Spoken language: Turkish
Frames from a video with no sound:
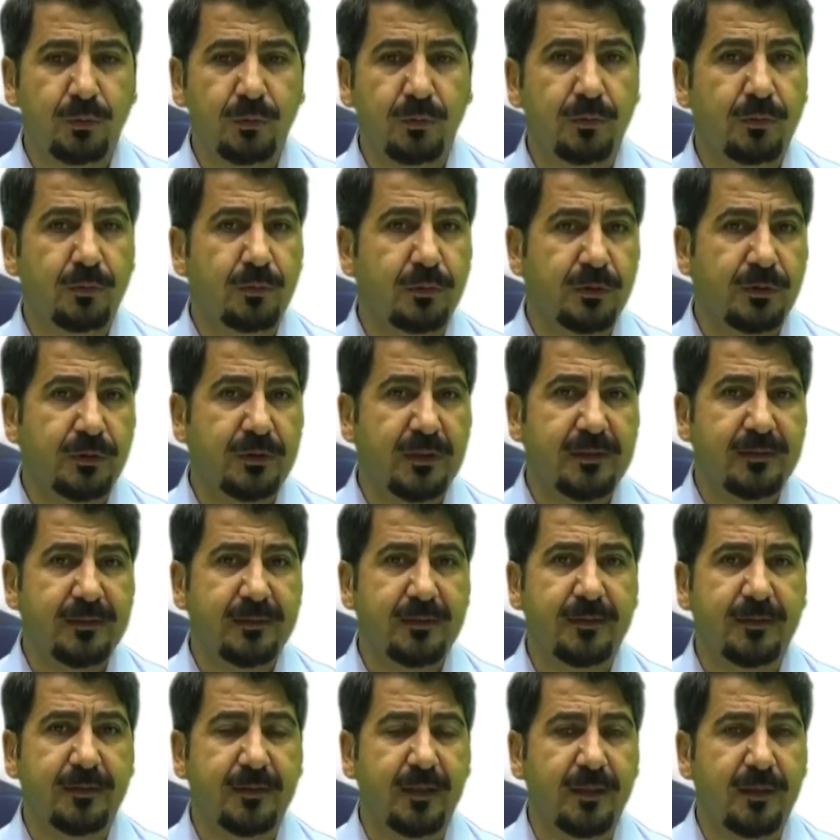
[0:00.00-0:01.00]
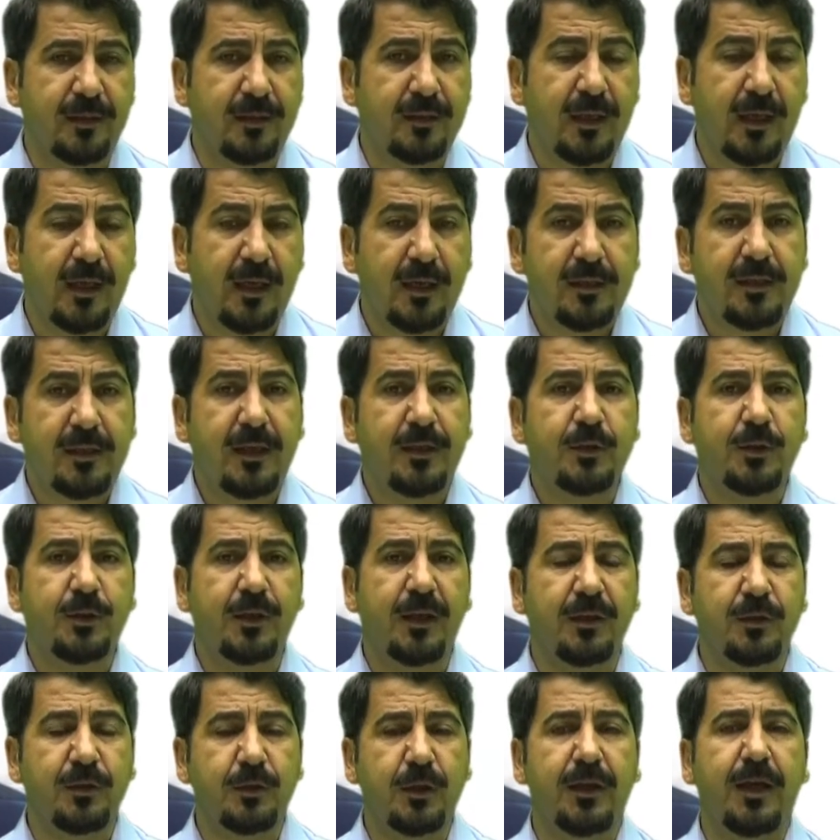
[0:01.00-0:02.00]
e, işte hızlı trenin
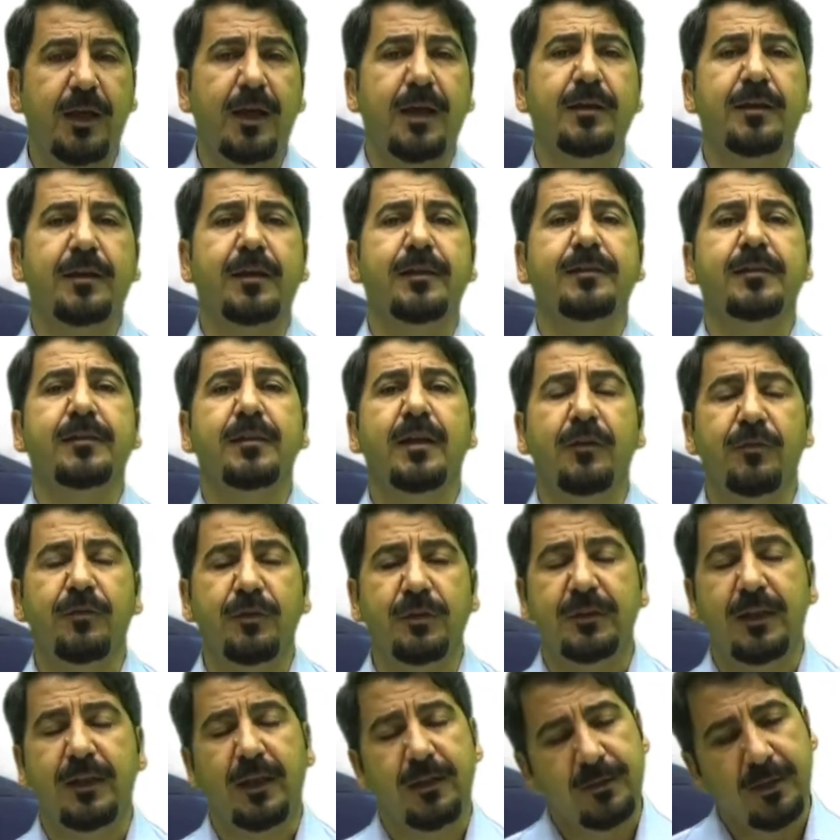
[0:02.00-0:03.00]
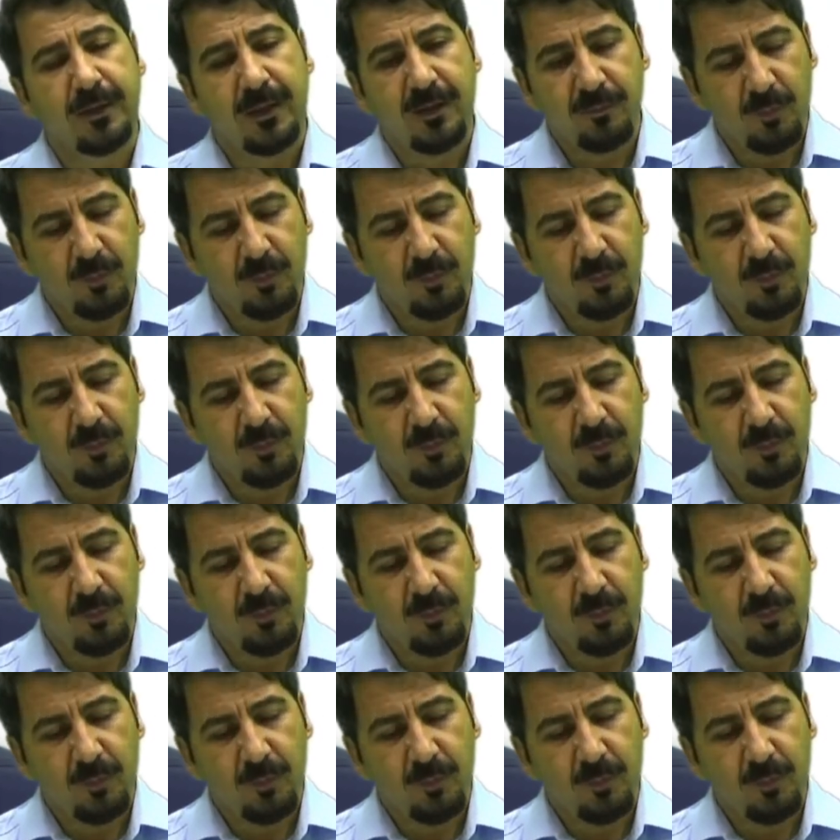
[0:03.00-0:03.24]
gecikeceği herkes tarafından